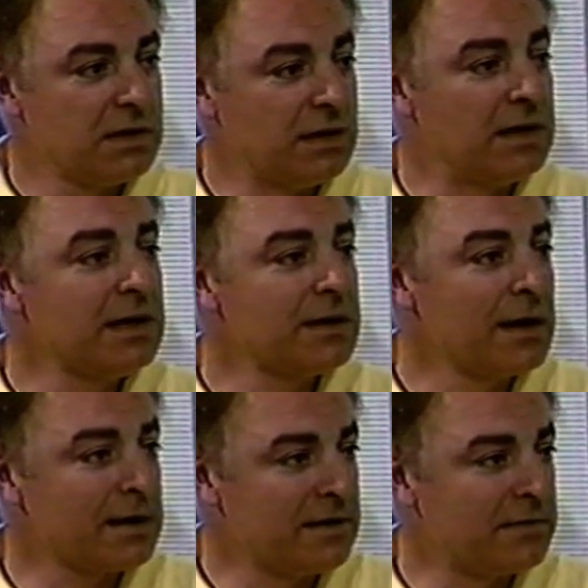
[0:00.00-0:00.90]
Il y a
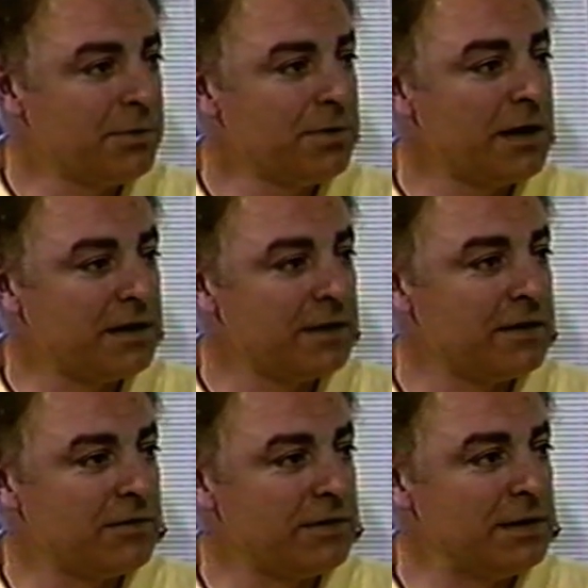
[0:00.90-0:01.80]
un classement
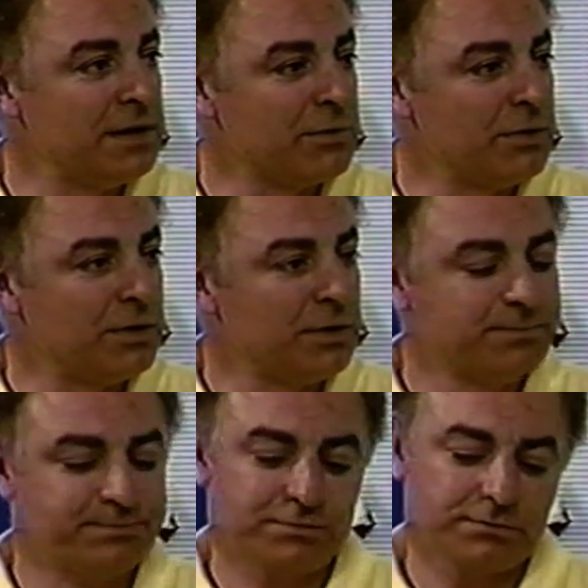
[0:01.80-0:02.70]
international des coureurs.
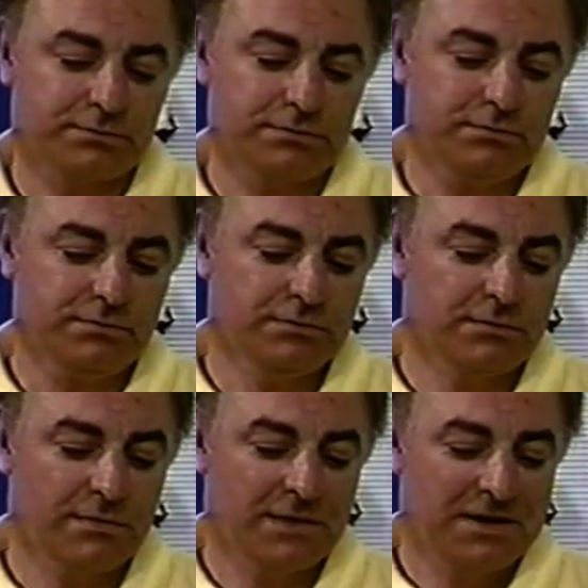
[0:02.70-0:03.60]
Que vous connaissez
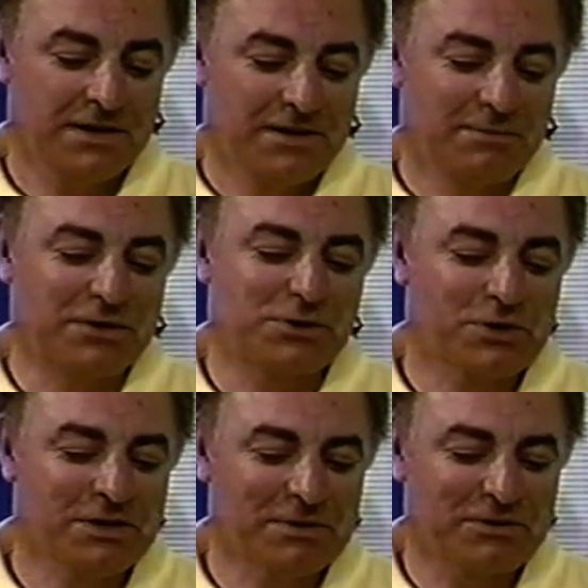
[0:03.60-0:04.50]
bien. Ben, je
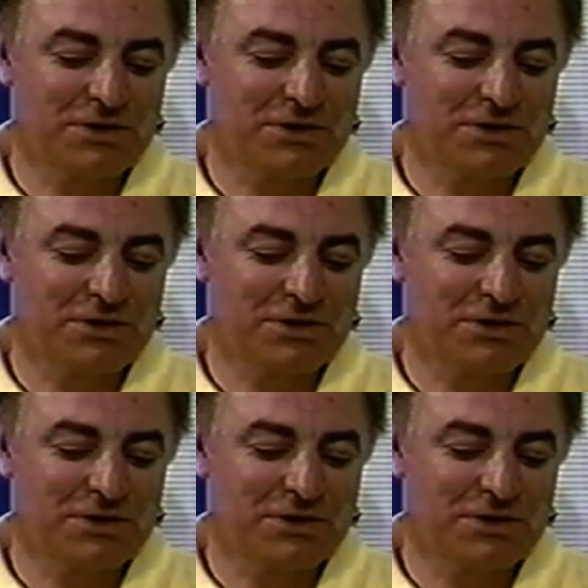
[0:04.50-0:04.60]
connais parce que